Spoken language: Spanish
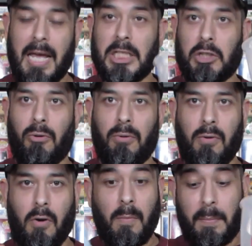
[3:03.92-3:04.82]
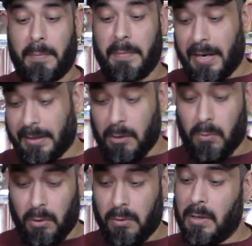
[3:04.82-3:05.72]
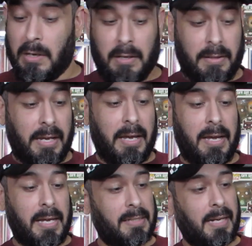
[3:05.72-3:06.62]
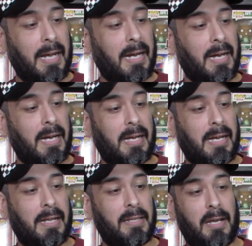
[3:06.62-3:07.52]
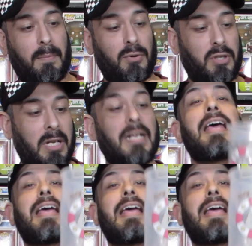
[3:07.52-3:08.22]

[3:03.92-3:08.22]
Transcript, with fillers: esto como primer artículo de esta caja de Pushin.